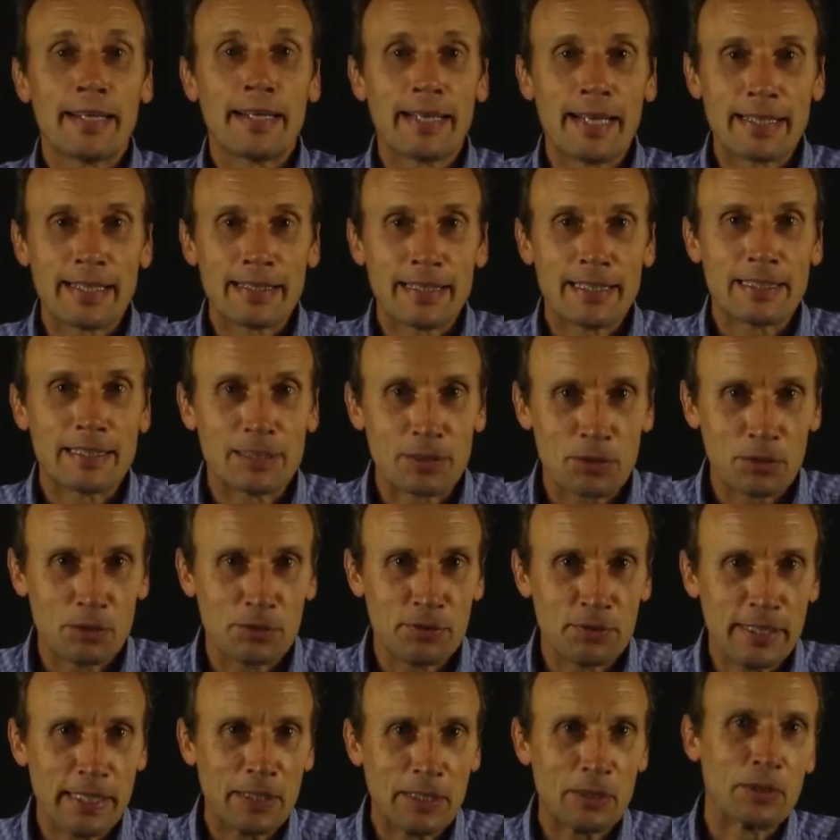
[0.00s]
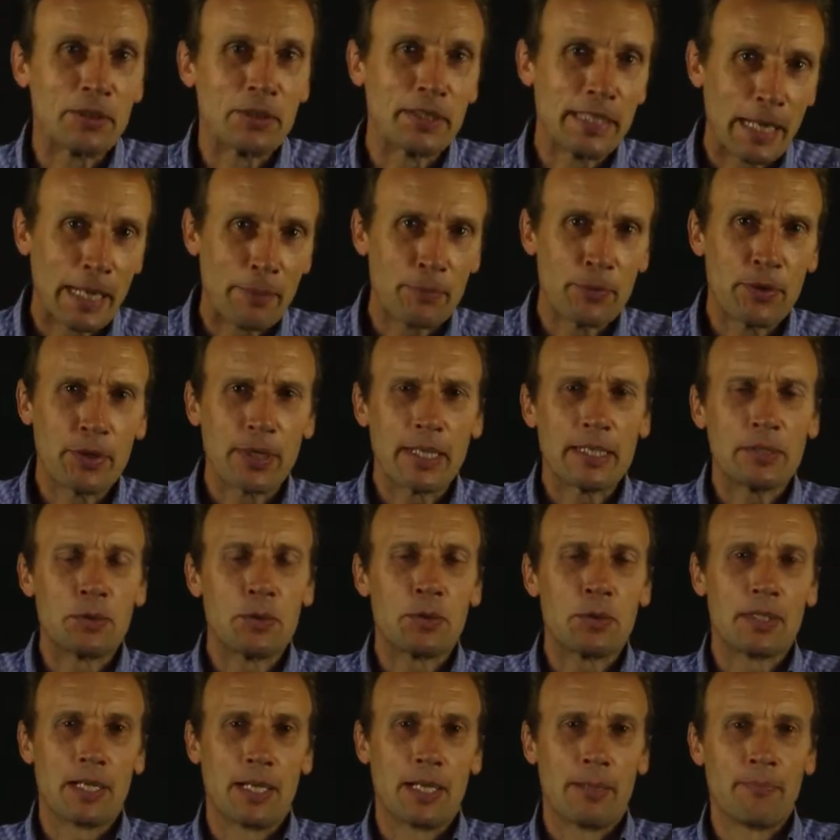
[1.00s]
catastrophique en termes de
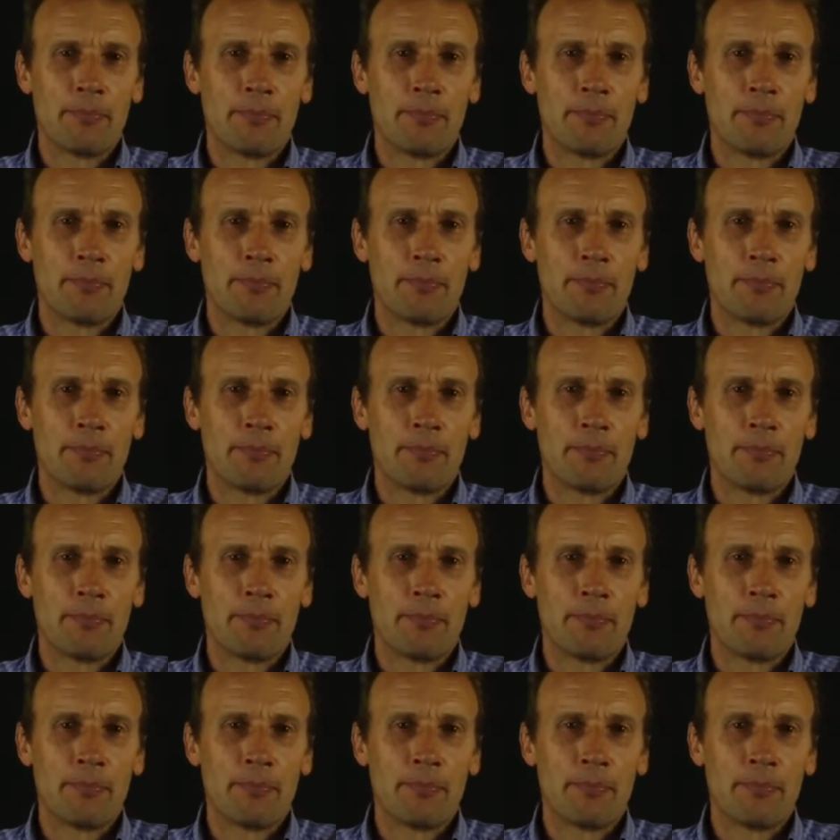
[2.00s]
résultats.